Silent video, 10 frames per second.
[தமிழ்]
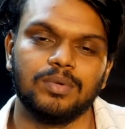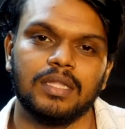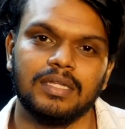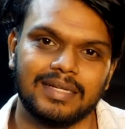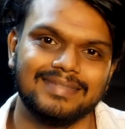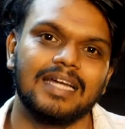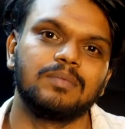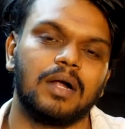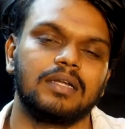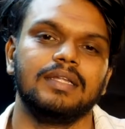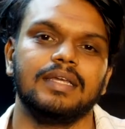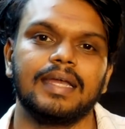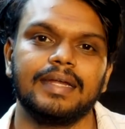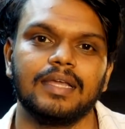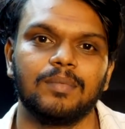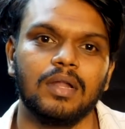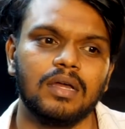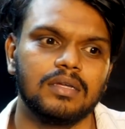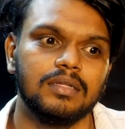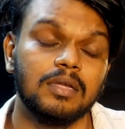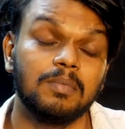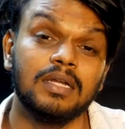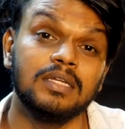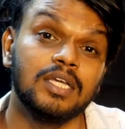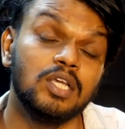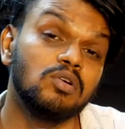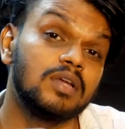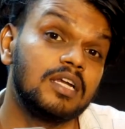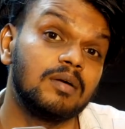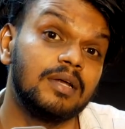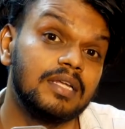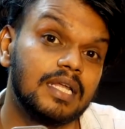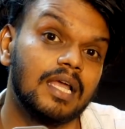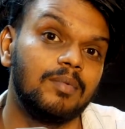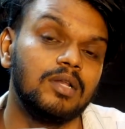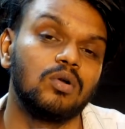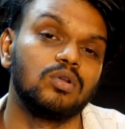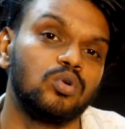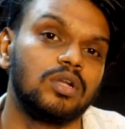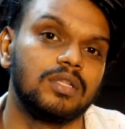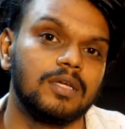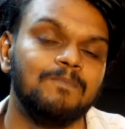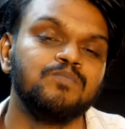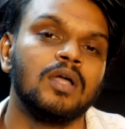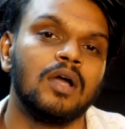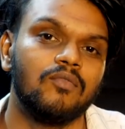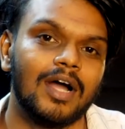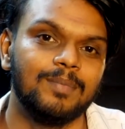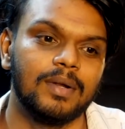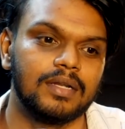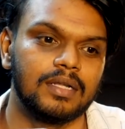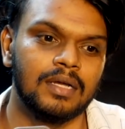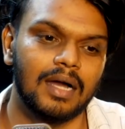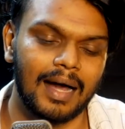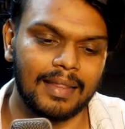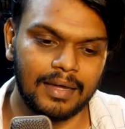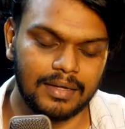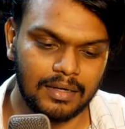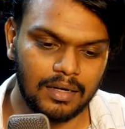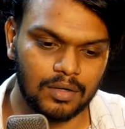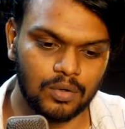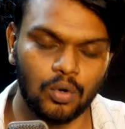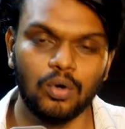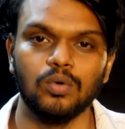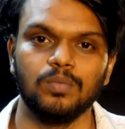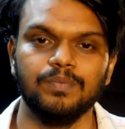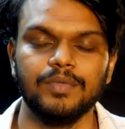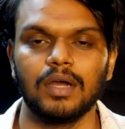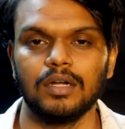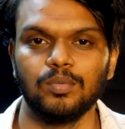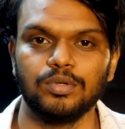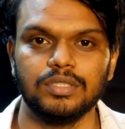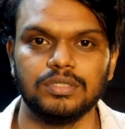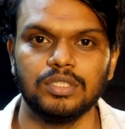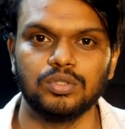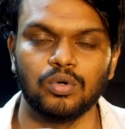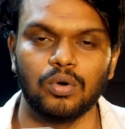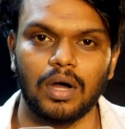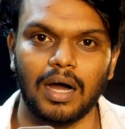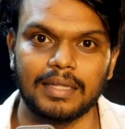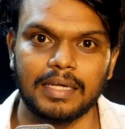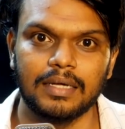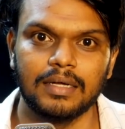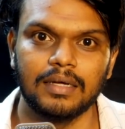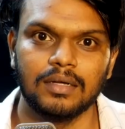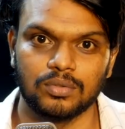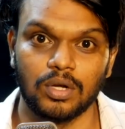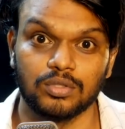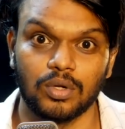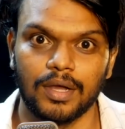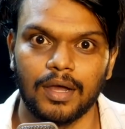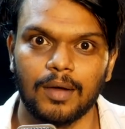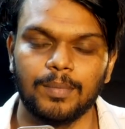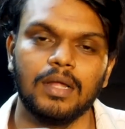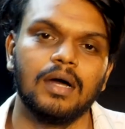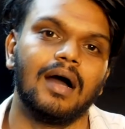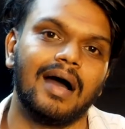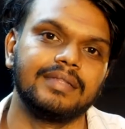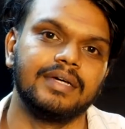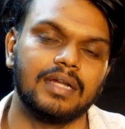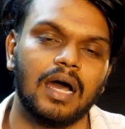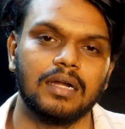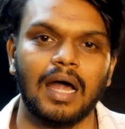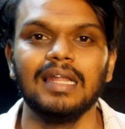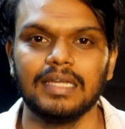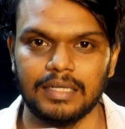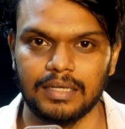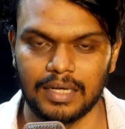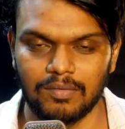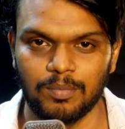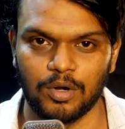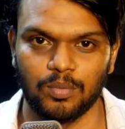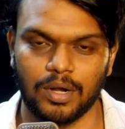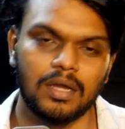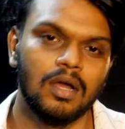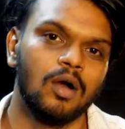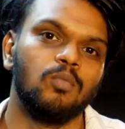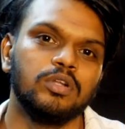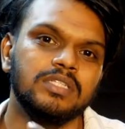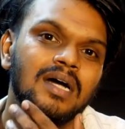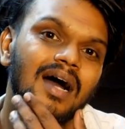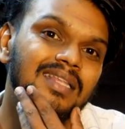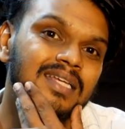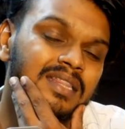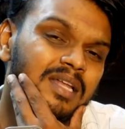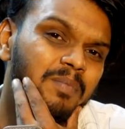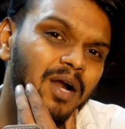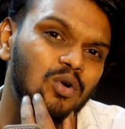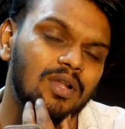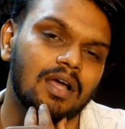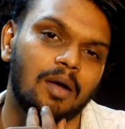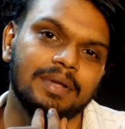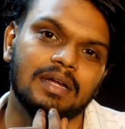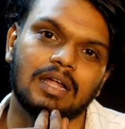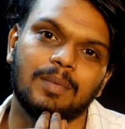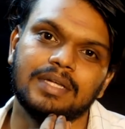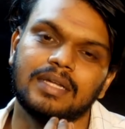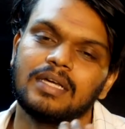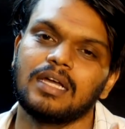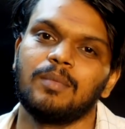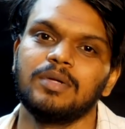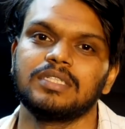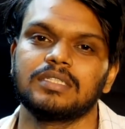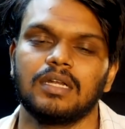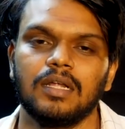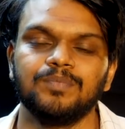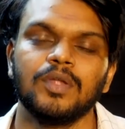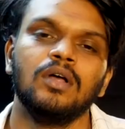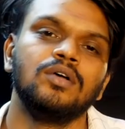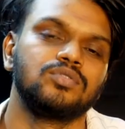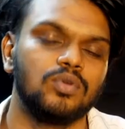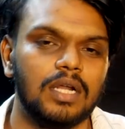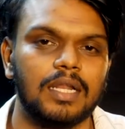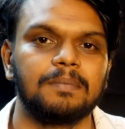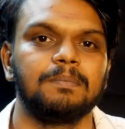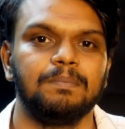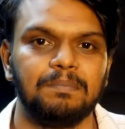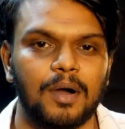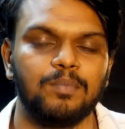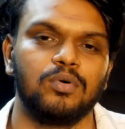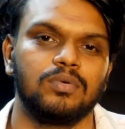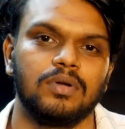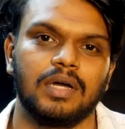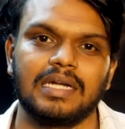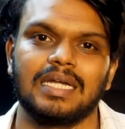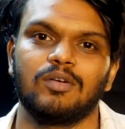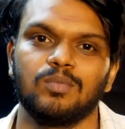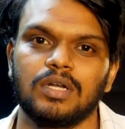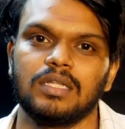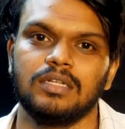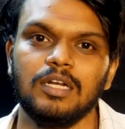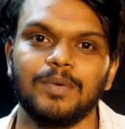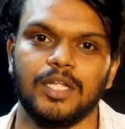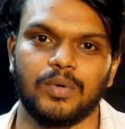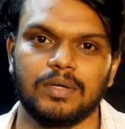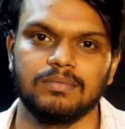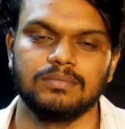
முடியாது எக்ஸாக்ட் பாட்டை நீங்கள் கேட்டிங்க அப்படின்னா இந்த பாட்டு எங்கேயோ கேட்ட மாதிரி இருக்கே அப்படின்னு தோன்றதுக்கு வாய்ப்புகள் இருக்குது அதை எங்கள் குழு கண்டுபிடிச்சிருச்சு ஸோ அதை சொல்லுங்கள் சொல்லுங்கள் அப்படின்னா அதை நான் நாளைக்கு ரிவீல் பண்ண போகிறேன் முடிஞ்சால் அது எந்த பாட்டோட காப்பி கட் அப்படிங்கிறத கமெண்ட் செக்ஷனில் சொல்லுங்களேன் பார்ப்போம் கரெக்டாக கவுண்ட் போட்டால் அதை டெலிட் பண்ணிடுவேன்